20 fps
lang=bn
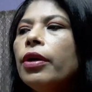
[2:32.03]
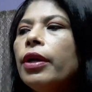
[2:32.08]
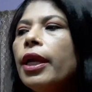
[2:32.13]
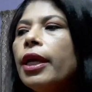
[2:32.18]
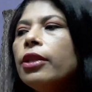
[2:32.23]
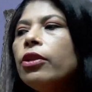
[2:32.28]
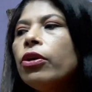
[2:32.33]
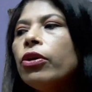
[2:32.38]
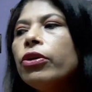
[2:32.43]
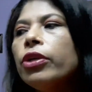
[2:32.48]

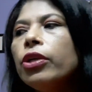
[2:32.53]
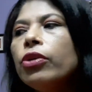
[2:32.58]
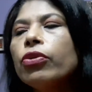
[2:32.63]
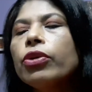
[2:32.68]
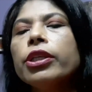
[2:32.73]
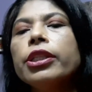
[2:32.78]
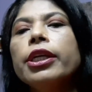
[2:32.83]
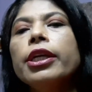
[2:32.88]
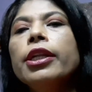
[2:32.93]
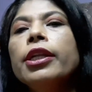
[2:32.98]
এই ধরনের
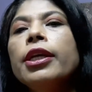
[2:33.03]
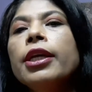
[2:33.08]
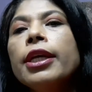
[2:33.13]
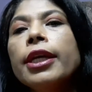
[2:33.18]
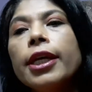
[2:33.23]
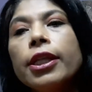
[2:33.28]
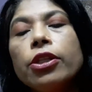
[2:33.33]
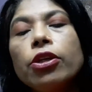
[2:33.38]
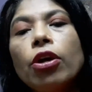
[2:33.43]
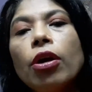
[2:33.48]
রোগীদের
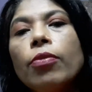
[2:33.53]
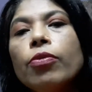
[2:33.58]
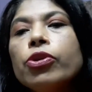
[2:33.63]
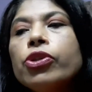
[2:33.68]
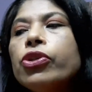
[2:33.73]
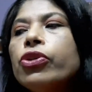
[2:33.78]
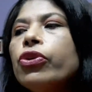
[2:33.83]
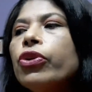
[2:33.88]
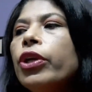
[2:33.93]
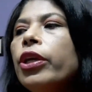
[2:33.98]
ক্ষেত্রে
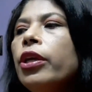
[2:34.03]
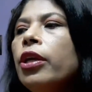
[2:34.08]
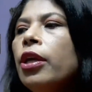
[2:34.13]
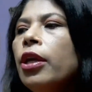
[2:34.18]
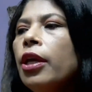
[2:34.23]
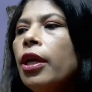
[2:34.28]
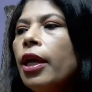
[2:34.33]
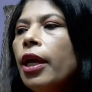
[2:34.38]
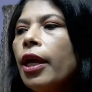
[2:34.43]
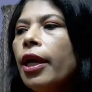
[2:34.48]
অবশ্যই
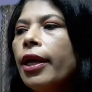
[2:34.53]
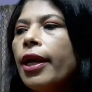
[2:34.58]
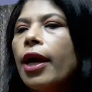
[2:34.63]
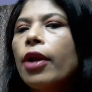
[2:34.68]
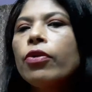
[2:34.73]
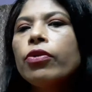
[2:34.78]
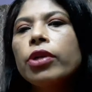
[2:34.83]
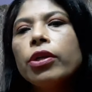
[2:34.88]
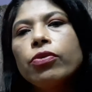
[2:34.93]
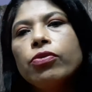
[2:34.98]

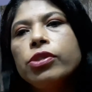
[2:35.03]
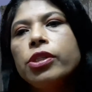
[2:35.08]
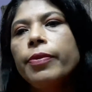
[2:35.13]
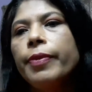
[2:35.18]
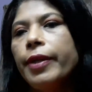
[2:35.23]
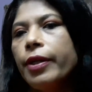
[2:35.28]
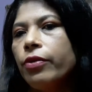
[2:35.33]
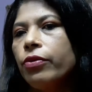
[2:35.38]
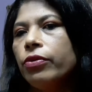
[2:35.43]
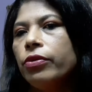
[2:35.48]
কারণটা খুঁজে
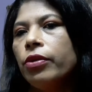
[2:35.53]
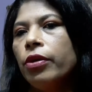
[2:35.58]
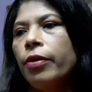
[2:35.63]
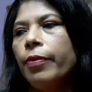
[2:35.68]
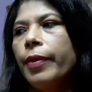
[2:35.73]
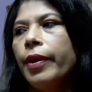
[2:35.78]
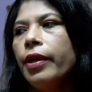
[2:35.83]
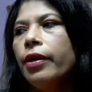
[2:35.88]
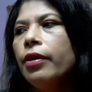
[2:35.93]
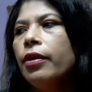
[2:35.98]
বের করতে
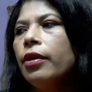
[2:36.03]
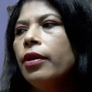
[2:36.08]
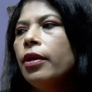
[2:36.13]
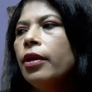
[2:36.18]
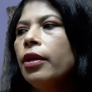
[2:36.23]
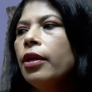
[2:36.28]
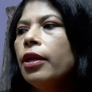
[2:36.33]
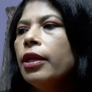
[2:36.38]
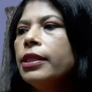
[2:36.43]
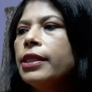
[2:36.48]
হবে
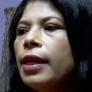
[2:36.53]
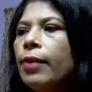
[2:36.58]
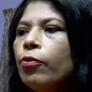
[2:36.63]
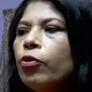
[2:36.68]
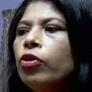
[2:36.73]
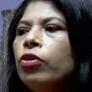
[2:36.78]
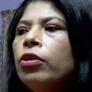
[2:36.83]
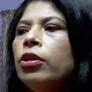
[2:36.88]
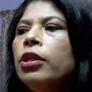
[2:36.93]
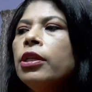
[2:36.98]

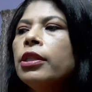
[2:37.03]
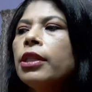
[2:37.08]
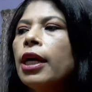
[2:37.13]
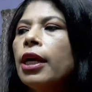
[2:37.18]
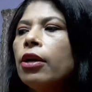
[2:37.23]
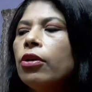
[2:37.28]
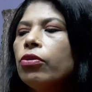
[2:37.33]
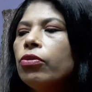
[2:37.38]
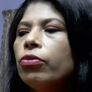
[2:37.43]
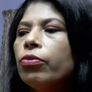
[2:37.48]
যেমন
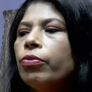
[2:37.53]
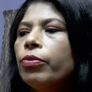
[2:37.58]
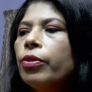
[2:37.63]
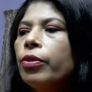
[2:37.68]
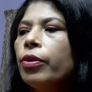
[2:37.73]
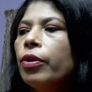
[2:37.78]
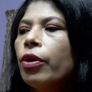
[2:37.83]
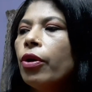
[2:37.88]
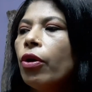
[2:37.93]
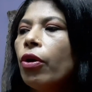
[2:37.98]
তার
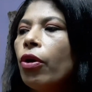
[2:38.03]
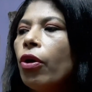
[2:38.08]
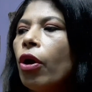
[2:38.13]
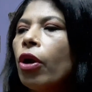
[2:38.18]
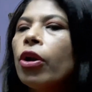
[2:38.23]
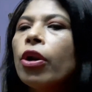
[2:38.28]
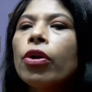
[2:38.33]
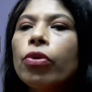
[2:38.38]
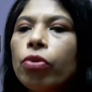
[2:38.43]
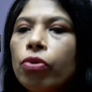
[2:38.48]

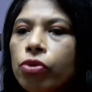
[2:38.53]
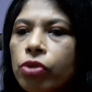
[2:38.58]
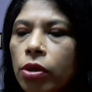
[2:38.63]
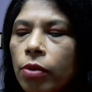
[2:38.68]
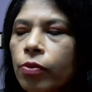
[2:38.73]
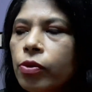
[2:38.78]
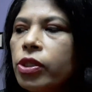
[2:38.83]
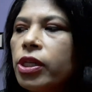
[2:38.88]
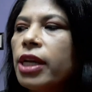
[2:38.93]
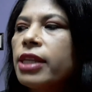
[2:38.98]
অন্যান্য কোনো
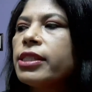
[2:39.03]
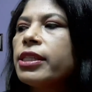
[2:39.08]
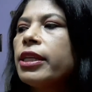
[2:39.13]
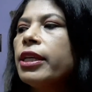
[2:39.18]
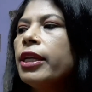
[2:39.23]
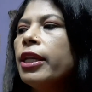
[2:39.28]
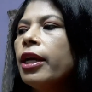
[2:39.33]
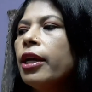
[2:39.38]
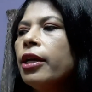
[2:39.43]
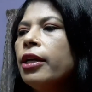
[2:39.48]
সমস্যা আছে
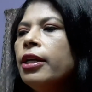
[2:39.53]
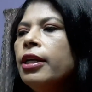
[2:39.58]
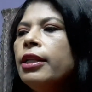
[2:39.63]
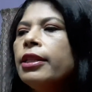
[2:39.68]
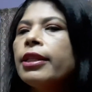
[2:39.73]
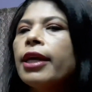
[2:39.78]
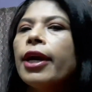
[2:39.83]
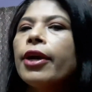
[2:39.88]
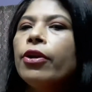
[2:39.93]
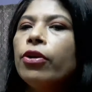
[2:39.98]
কি না
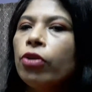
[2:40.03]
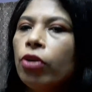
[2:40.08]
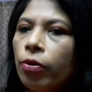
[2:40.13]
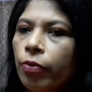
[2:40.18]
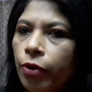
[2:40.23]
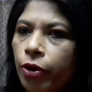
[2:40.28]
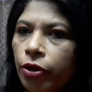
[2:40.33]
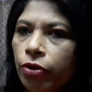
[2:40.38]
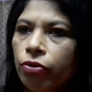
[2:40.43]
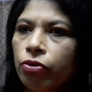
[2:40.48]
থাইরয়েড
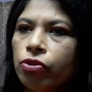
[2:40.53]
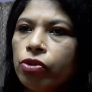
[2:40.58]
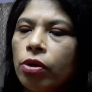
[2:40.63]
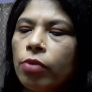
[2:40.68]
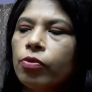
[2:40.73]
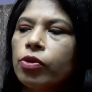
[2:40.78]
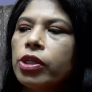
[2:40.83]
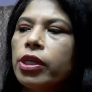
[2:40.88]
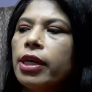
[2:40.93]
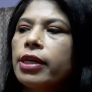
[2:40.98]
হরমোনের কোনো
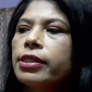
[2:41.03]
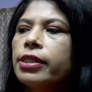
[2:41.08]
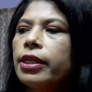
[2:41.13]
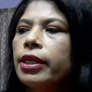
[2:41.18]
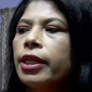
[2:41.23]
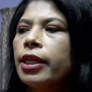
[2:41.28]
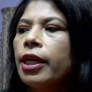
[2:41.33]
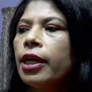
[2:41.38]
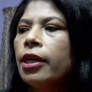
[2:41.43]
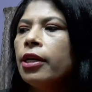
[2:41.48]
সমস্যা আছে
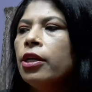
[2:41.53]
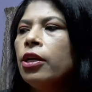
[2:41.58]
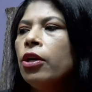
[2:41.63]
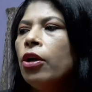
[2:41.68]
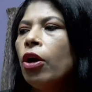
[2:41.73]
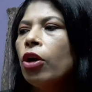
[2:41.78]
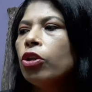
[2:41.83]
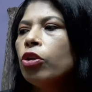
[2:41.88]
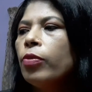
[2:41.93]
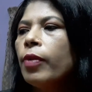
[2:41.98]
কি না
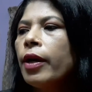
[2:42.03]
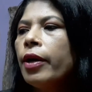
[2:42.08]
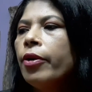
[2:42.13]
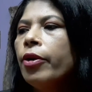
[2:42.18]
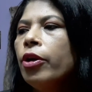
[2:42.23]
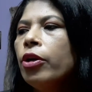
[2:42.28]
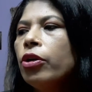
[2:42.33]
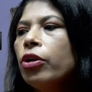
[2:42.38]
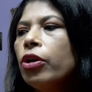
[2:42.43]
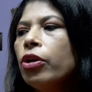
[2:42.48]
অথবা
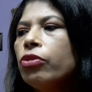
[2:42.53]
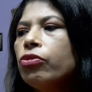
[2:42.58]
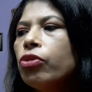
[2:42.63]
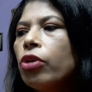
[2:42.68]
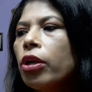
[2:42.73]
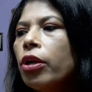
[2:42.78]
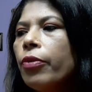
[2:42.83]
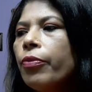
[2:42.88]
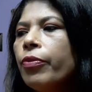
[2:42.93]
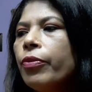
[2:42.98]

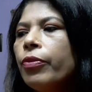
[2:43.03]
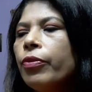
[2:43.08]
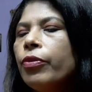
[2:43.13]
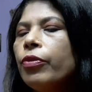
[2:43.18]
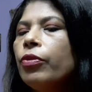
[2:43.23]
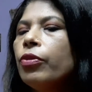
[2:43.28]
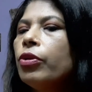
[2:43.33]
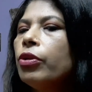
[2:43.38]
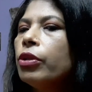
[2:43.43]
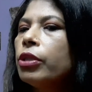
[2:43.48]
জরা
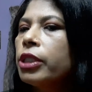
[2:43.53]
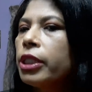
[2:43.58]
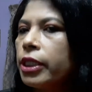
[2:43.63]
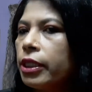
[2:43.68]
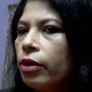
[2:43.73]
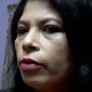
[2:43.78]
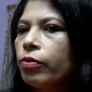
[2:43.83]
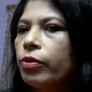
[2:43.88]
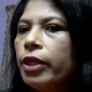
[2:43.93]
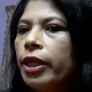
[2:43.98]
সেটা
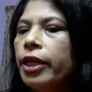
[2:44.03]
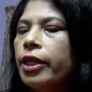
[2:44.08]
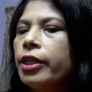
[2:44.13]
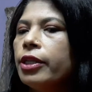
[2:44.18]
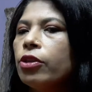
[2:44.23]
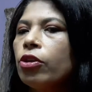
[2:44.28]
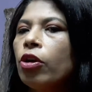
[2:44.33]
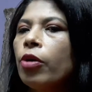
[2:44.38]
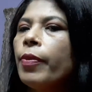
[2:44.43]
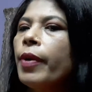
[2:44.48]
দেখে
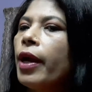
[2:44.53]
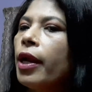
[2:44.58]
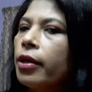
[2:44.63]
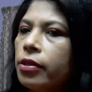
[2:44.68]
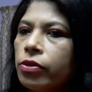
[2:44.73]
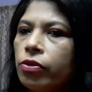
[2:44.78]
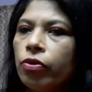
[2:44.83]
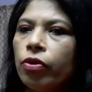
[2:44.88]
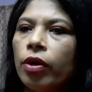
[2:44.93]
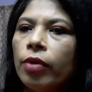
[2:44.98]
নিতে হবে
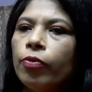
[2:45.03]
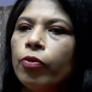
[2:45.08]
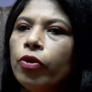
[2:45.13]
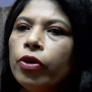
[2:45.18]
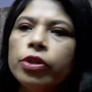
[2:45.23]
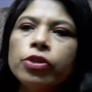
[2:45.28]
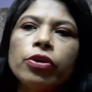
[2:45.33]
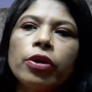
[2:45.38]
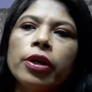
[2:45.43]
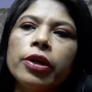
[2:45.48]
আলট্রাসনোগ্রাম
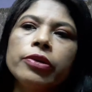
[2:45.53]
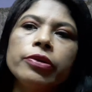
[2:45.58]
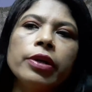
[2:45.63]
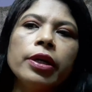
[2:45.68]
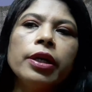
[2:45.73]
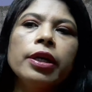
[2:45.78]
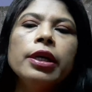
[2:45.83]
করে জরায়ুটা